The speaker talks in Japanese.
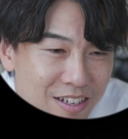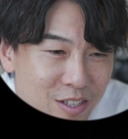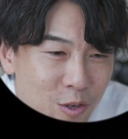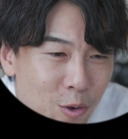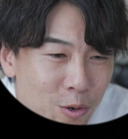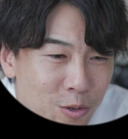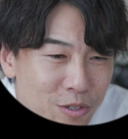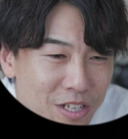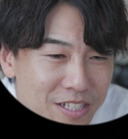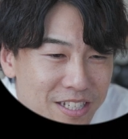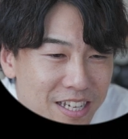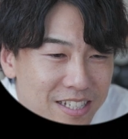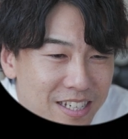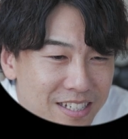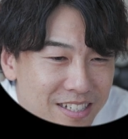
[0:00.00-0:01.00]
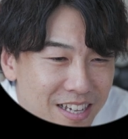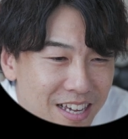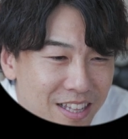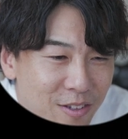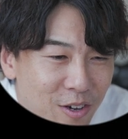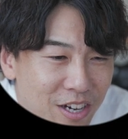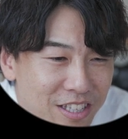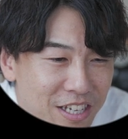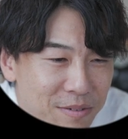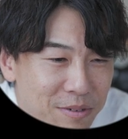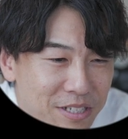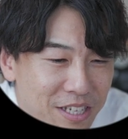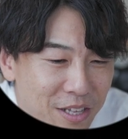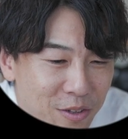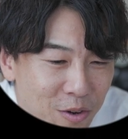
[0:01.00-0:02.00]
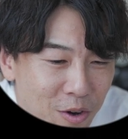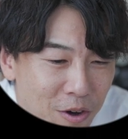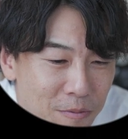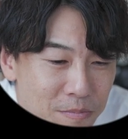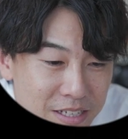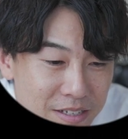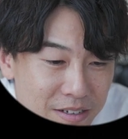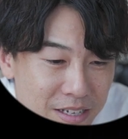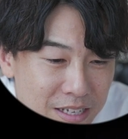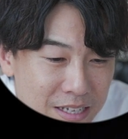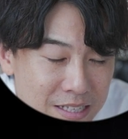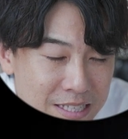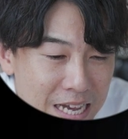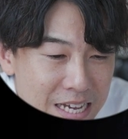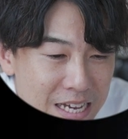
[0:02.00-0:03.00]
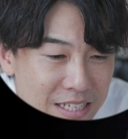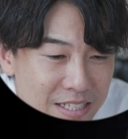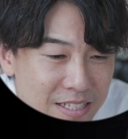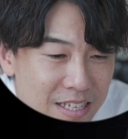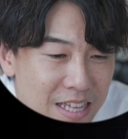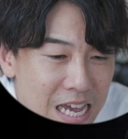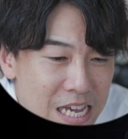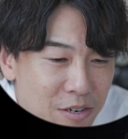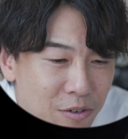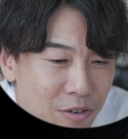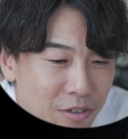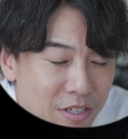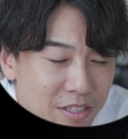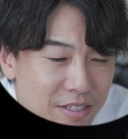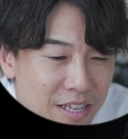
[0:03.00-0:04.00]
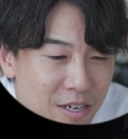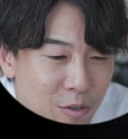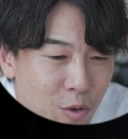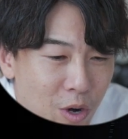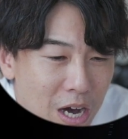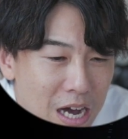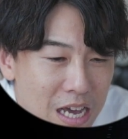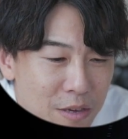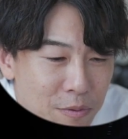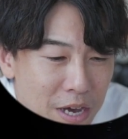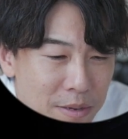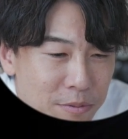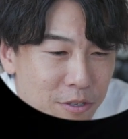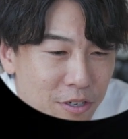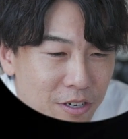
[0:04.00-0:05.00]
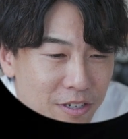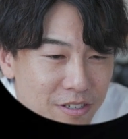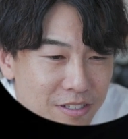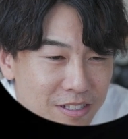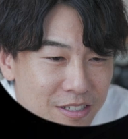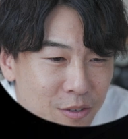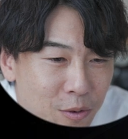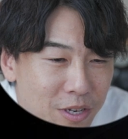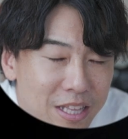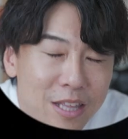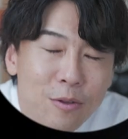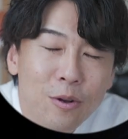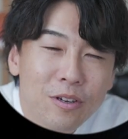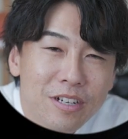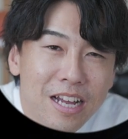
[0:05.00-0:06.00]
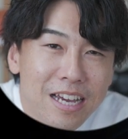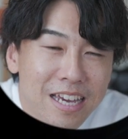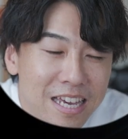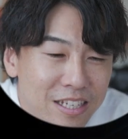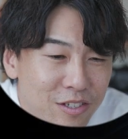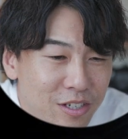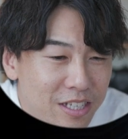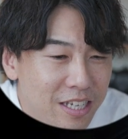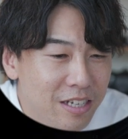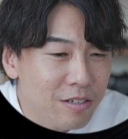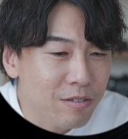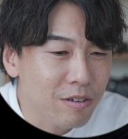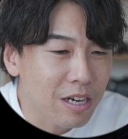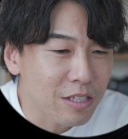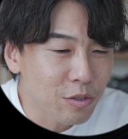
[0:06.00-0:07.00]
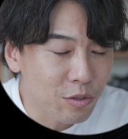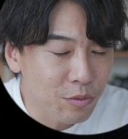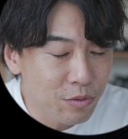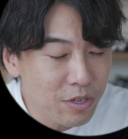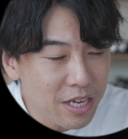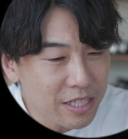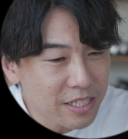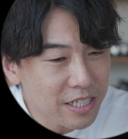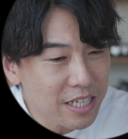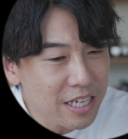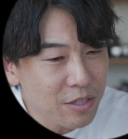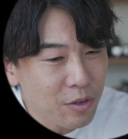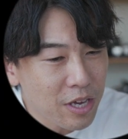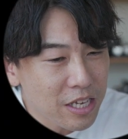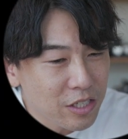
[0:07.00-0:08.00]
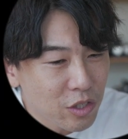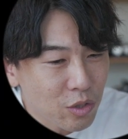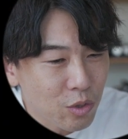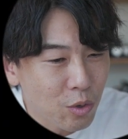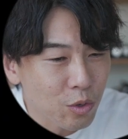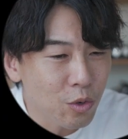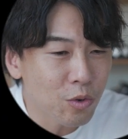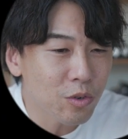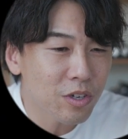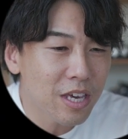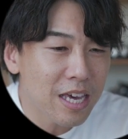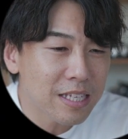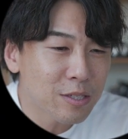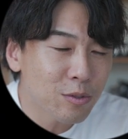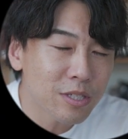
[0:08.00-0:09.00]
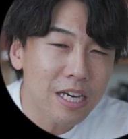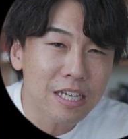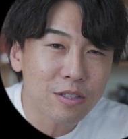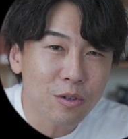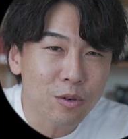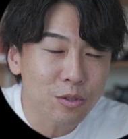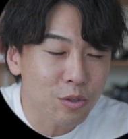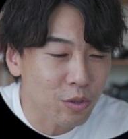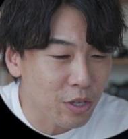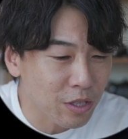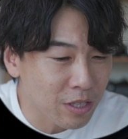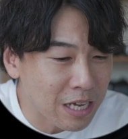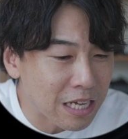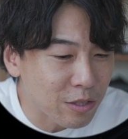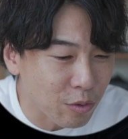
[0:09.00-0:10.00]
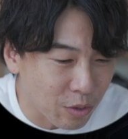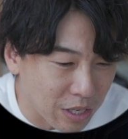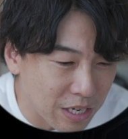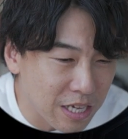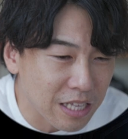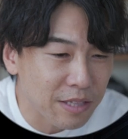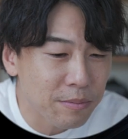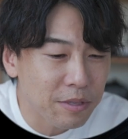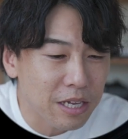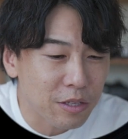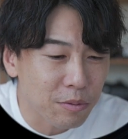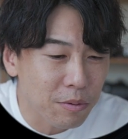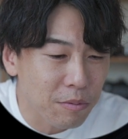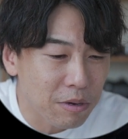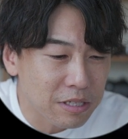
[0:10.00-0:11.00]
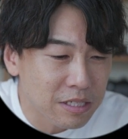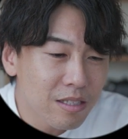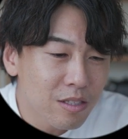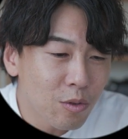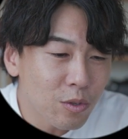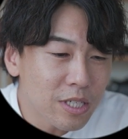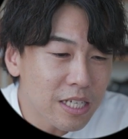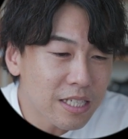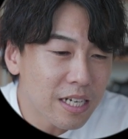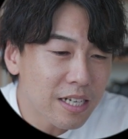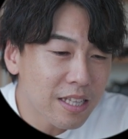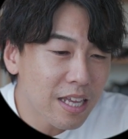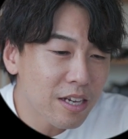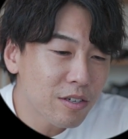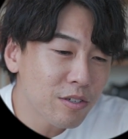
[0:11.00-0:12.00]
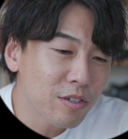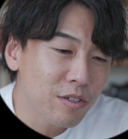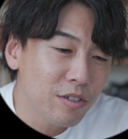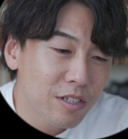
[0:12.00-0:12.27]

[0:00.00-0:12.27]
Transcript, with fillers: 強力な生産性と書いてありますけど、第8世代のインテル Core i5、これでどれぐらい編集ができるのか、ちょっとフル HD の編集と 4K 素材のちょっとカットとかね、やってみたいと思います。搭載されている